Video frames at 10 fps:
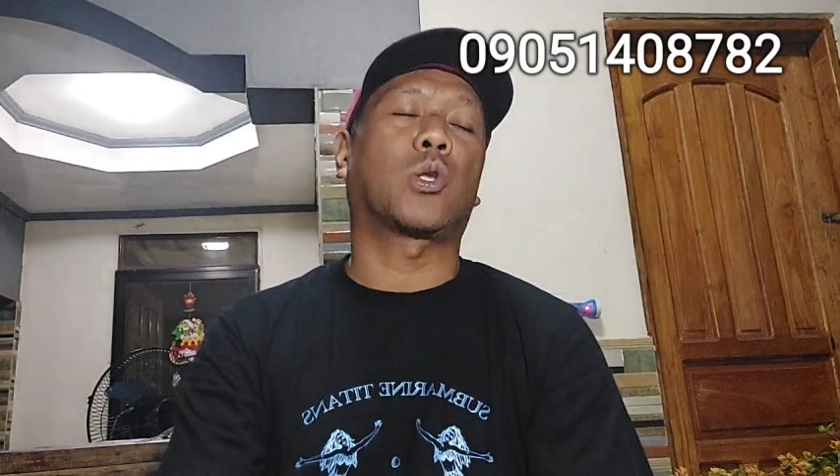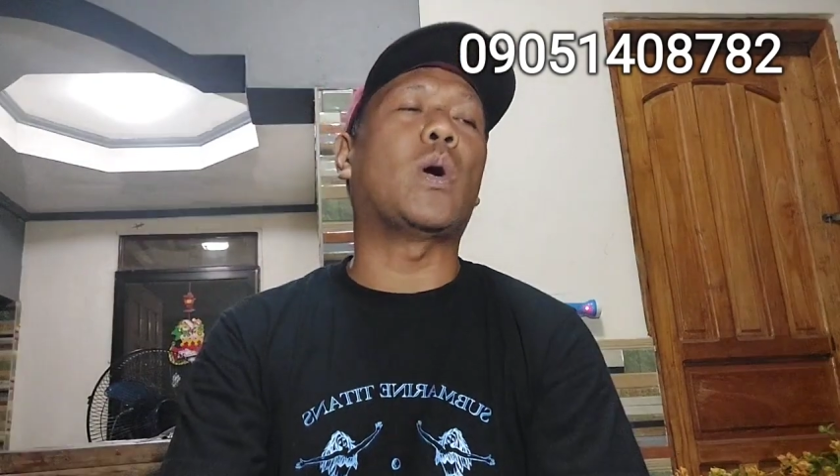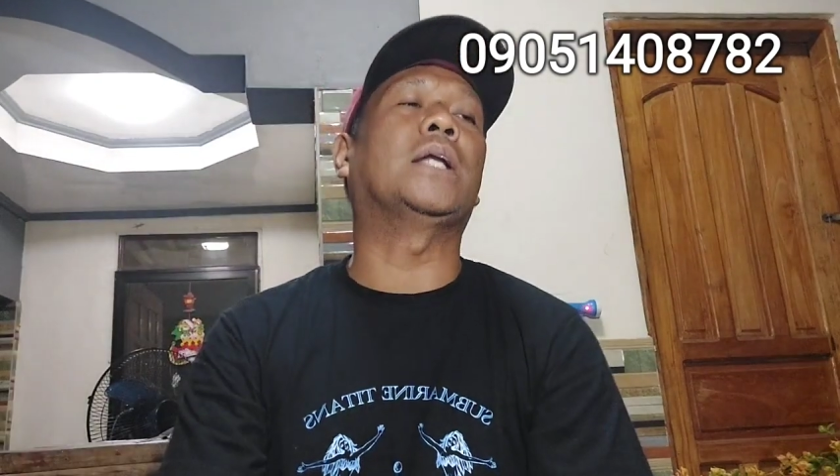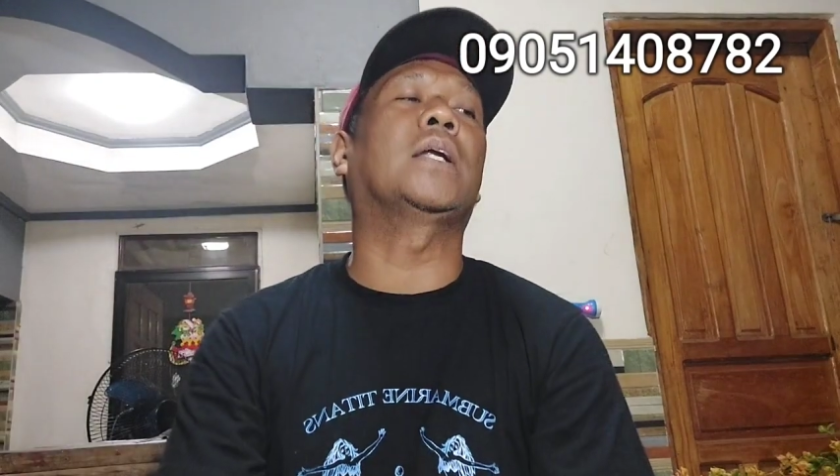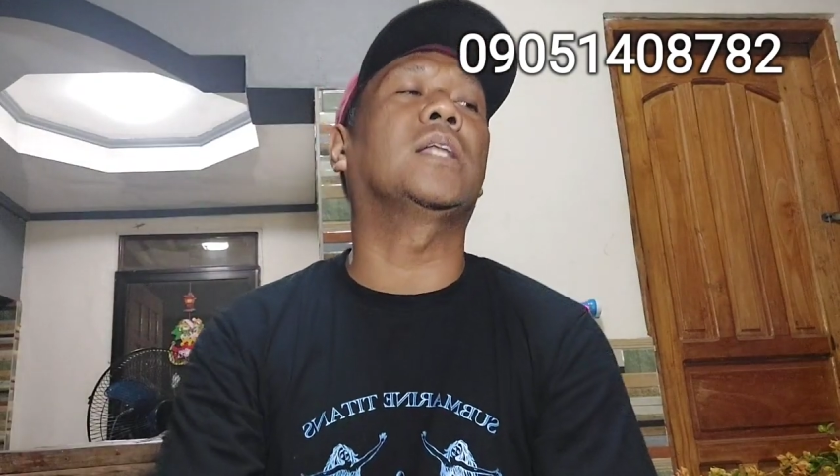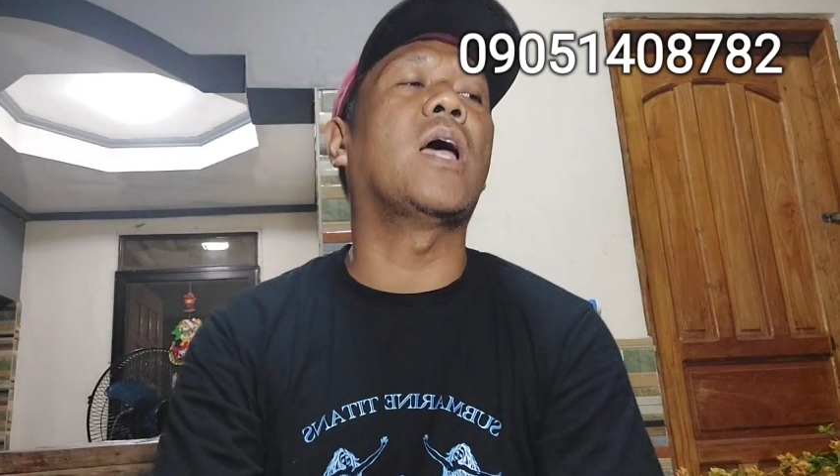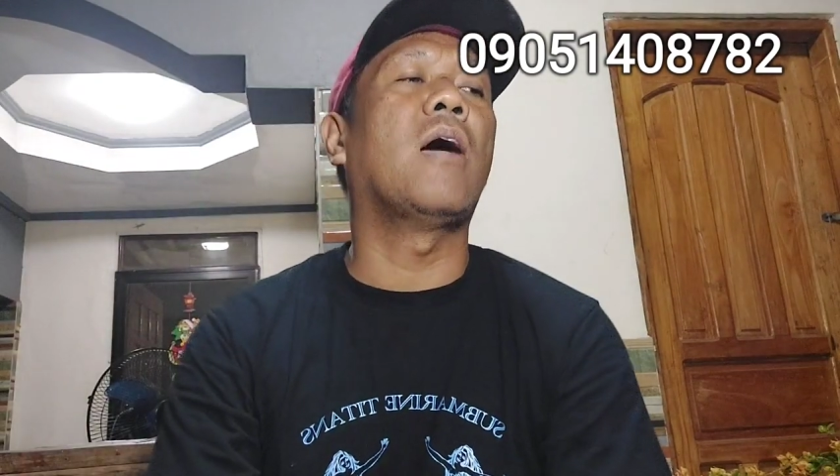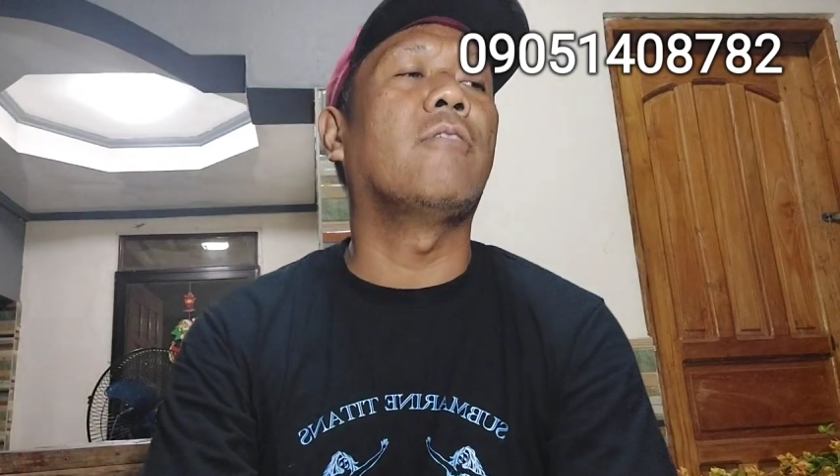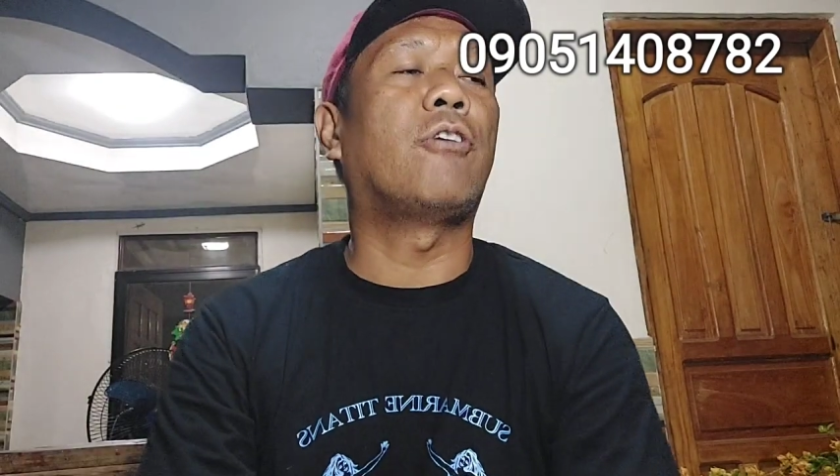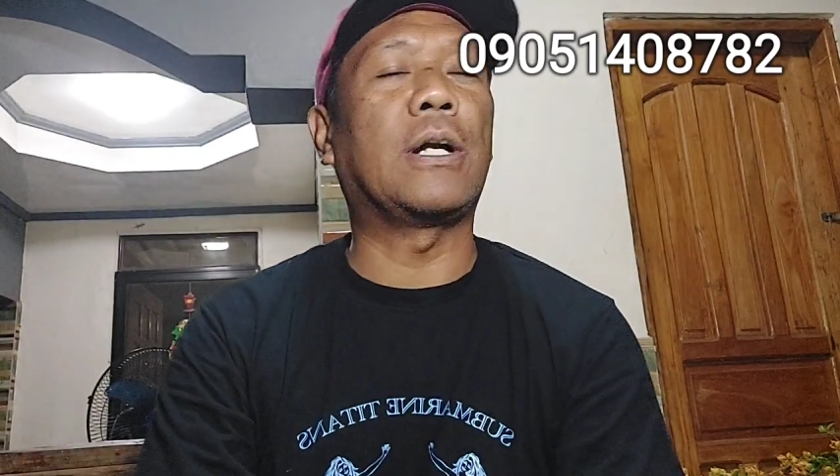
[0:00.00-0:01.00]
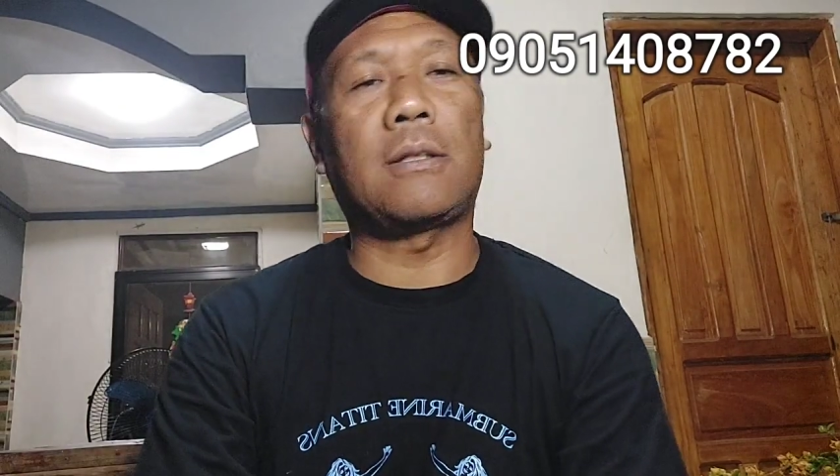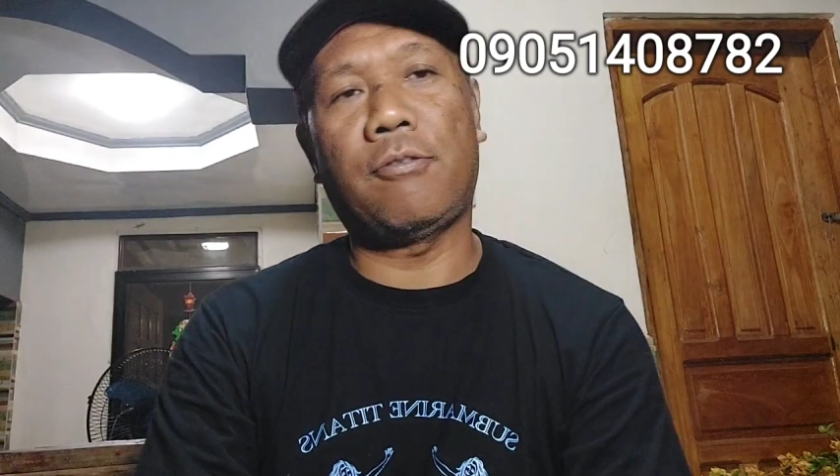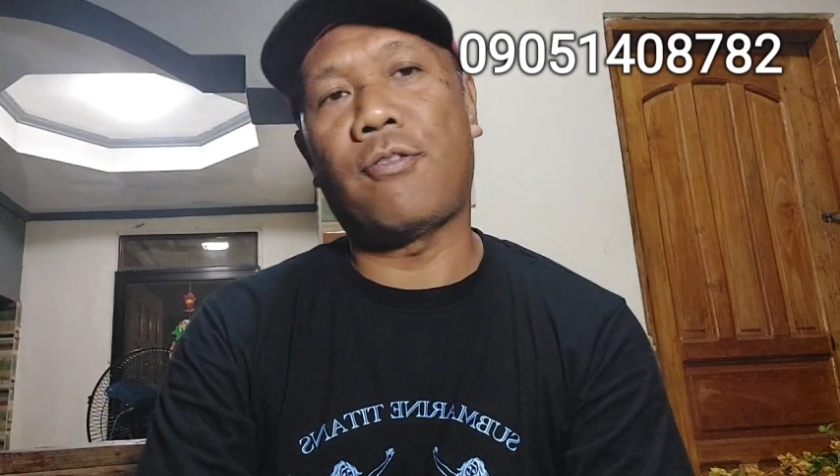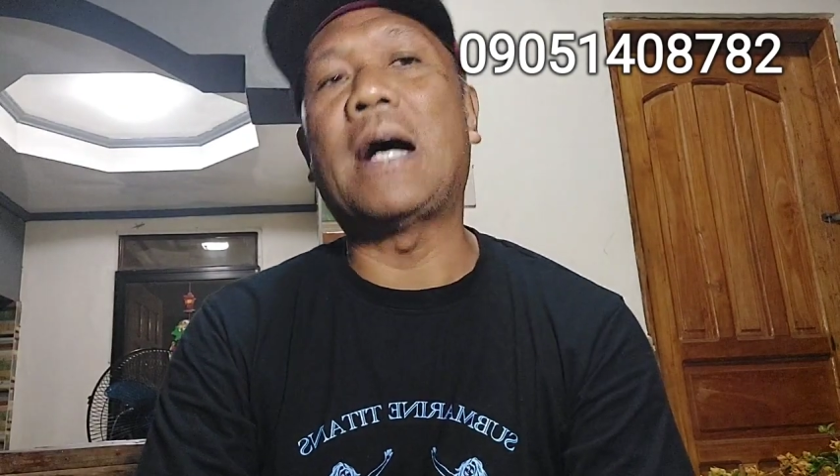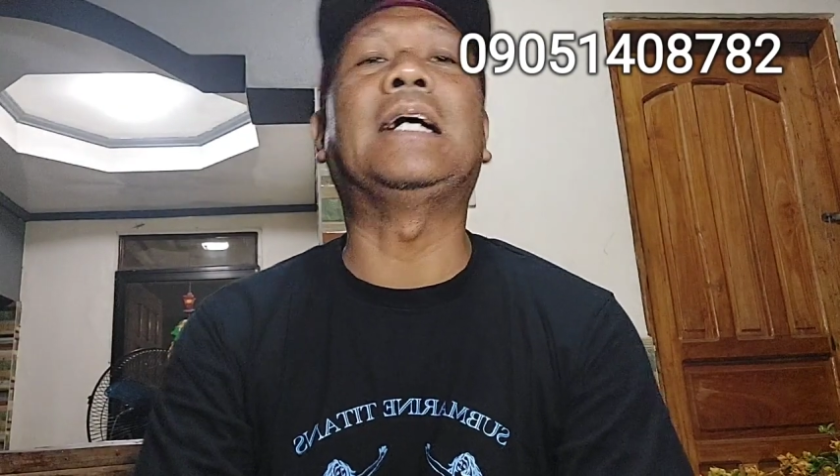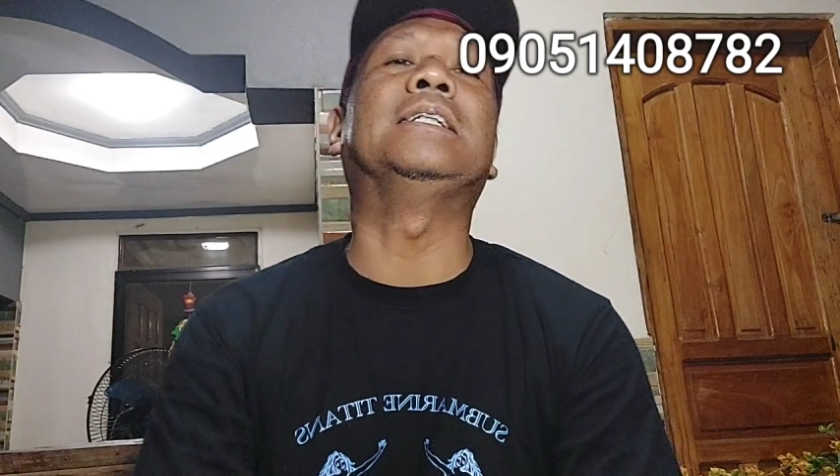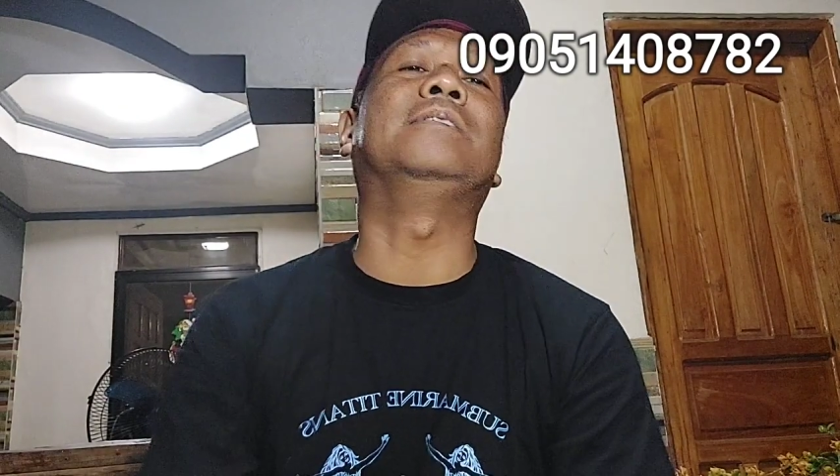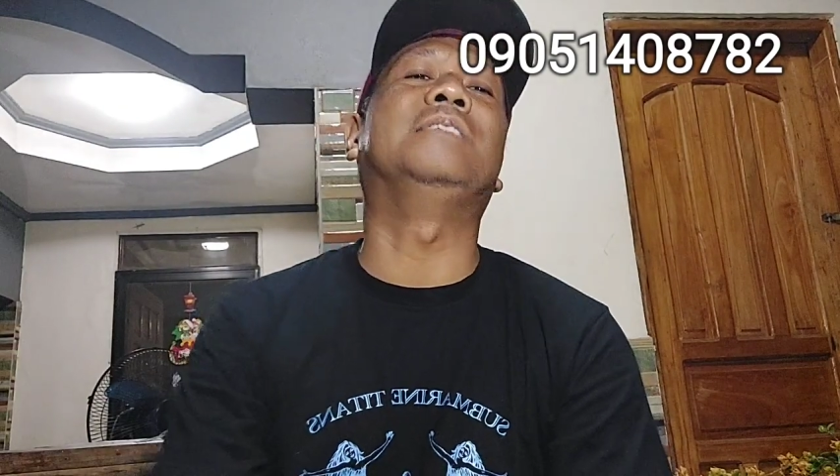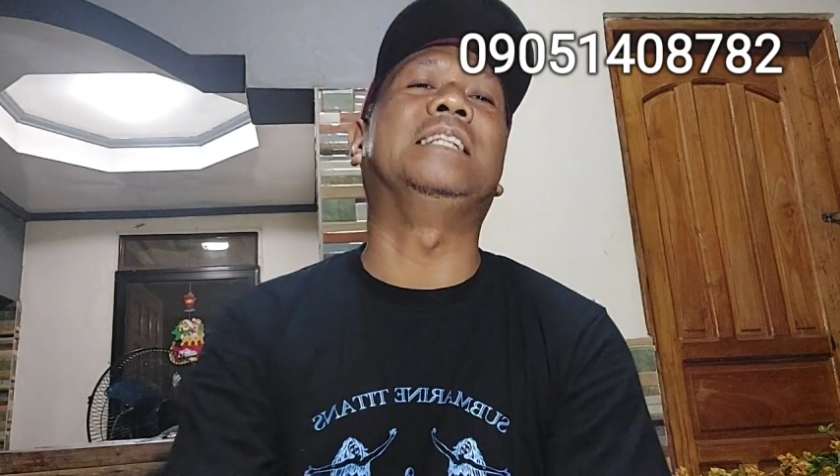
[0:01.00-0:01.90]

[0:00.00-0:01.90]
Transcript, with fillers: 245.